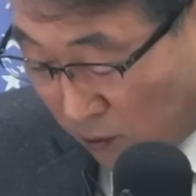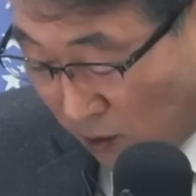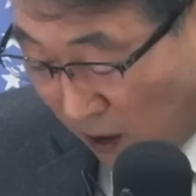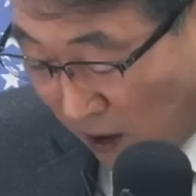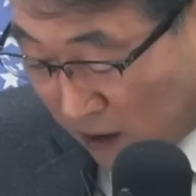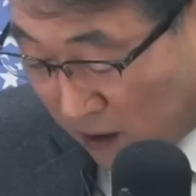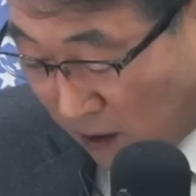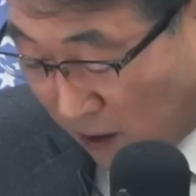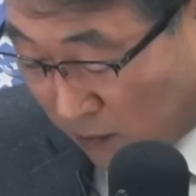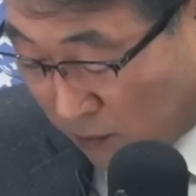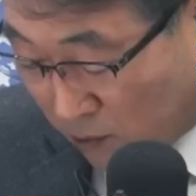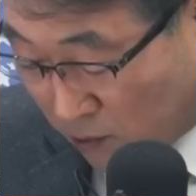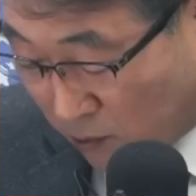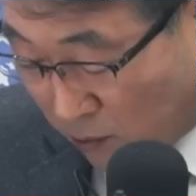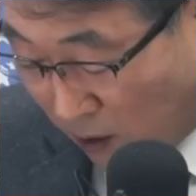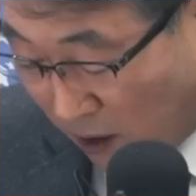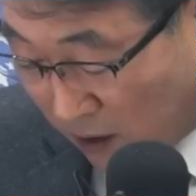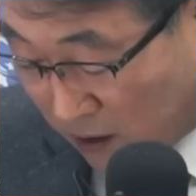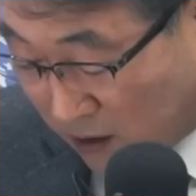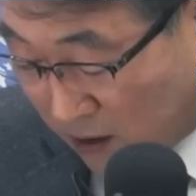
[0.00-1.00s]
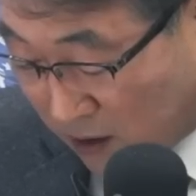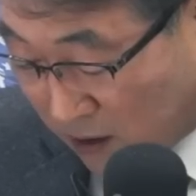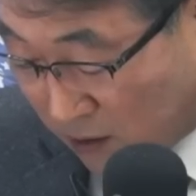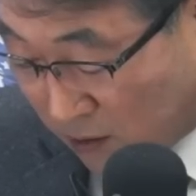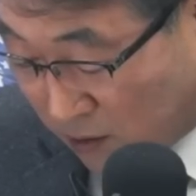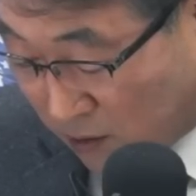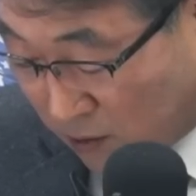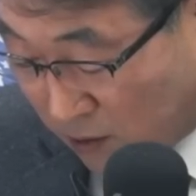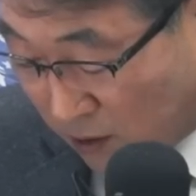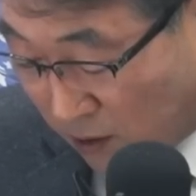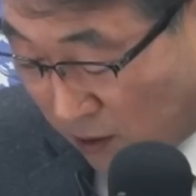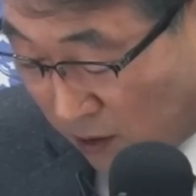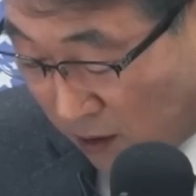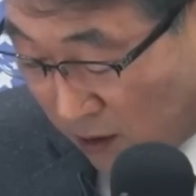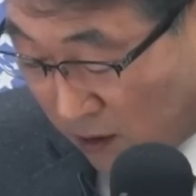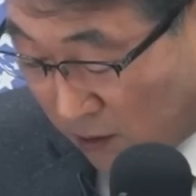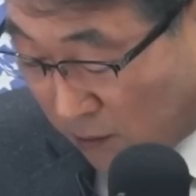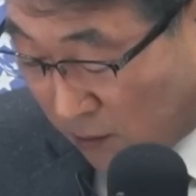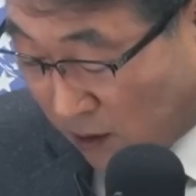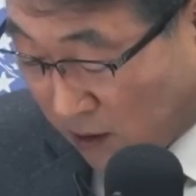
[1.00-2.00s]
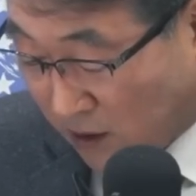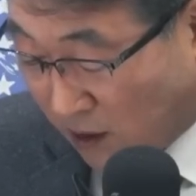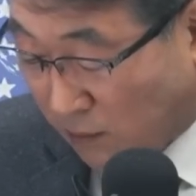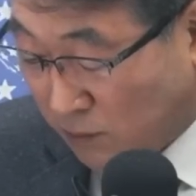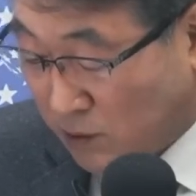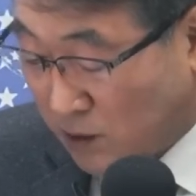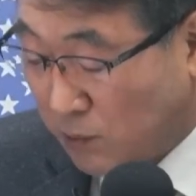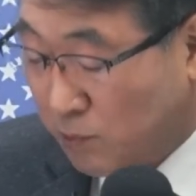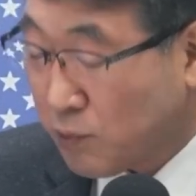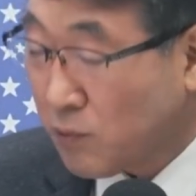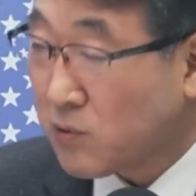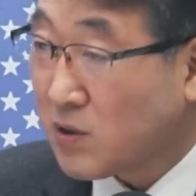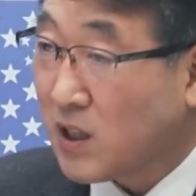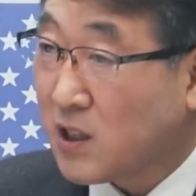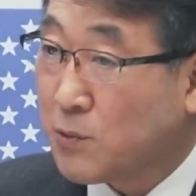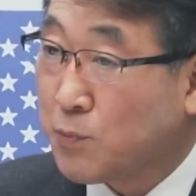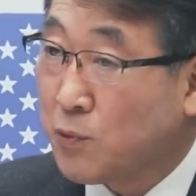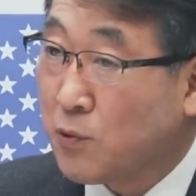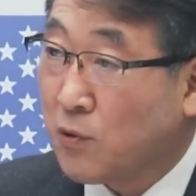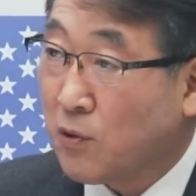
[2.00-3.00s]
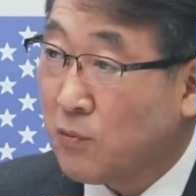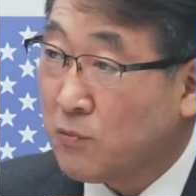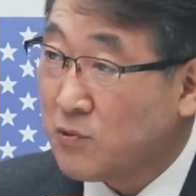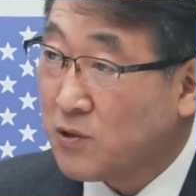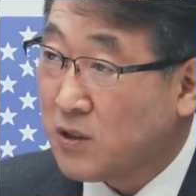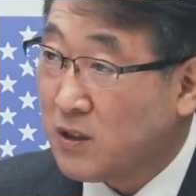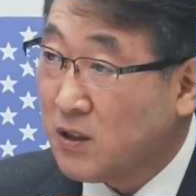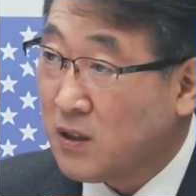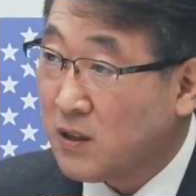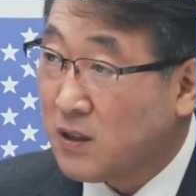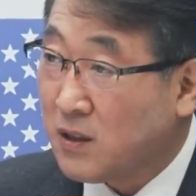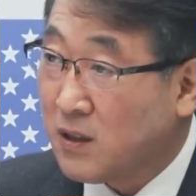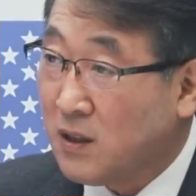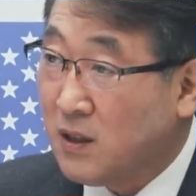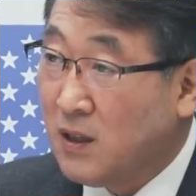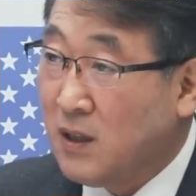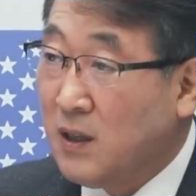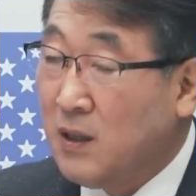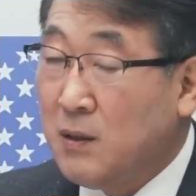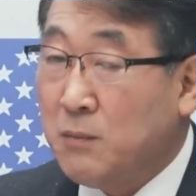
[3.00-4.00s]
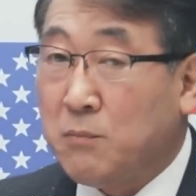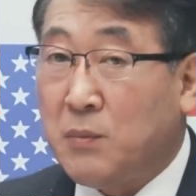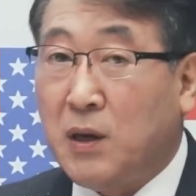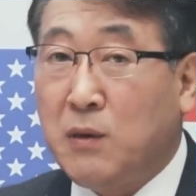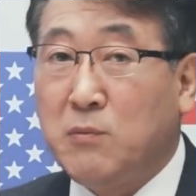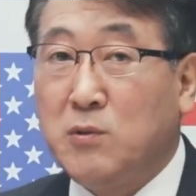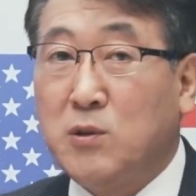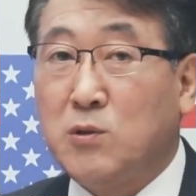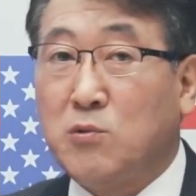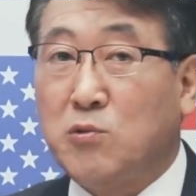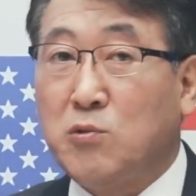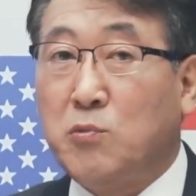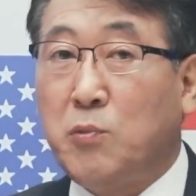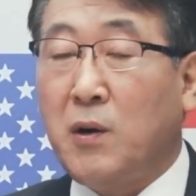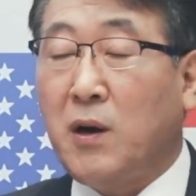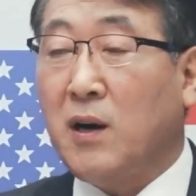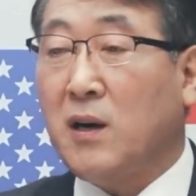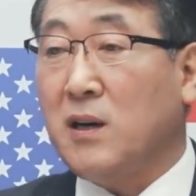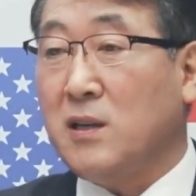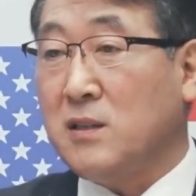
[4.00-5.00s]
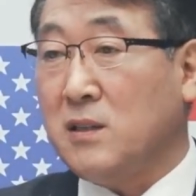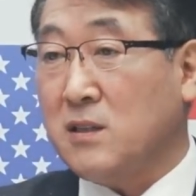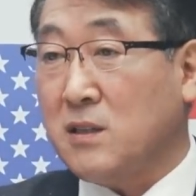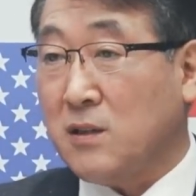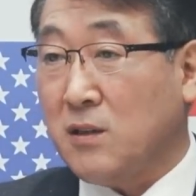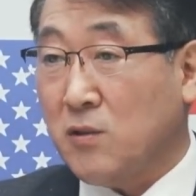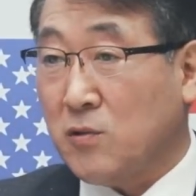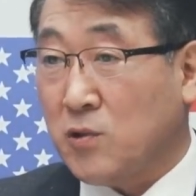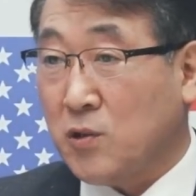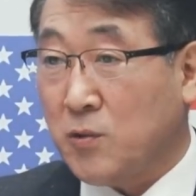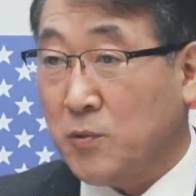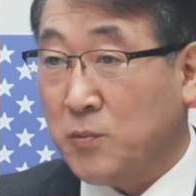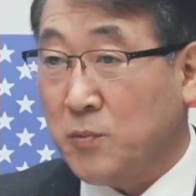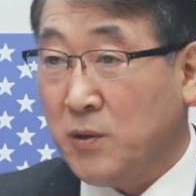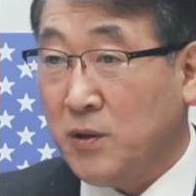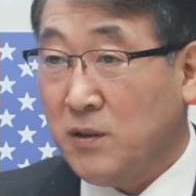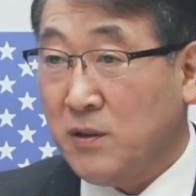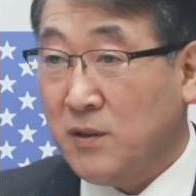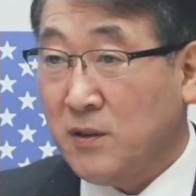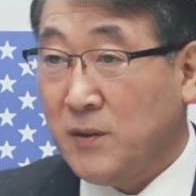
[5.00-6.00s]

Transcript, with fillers: 광남구, 광진구 이런 데들 막30% 40% 넘으니 매물이 두 배 가까이 되잖아요. 어떻게 보면.